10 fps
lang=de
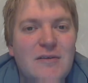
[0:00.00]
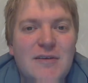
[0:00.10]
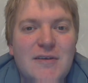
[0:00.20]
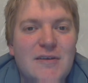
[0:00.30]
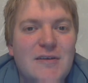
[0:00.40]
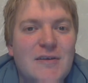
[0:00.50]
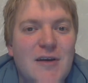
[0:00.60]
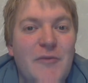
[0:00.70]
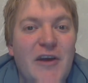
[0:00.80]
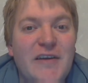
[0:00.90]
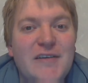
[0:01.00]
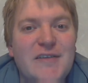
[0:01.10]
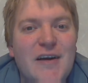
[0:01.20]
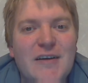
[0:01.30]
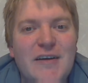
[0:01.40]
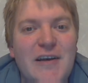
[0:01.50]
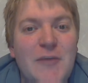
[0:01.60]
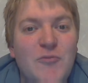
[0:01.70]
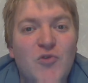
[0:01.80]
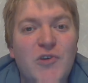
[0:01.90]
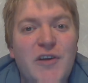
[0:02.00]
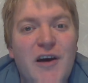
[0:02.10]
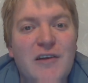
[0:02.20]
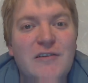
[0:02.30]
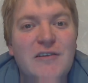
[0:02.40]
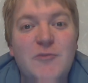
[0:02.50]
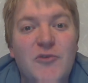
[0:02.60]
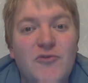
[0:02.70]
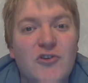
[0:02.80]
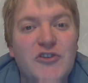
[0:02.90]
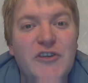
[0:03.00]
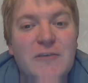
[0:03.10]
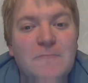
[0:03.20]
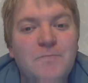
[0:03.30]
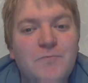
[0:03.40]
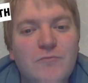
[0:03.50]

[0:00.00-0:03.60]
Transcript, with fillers: Ich kann mir ehrlich gesagt ein Leben ohne Theater nicht mehr vorstellen.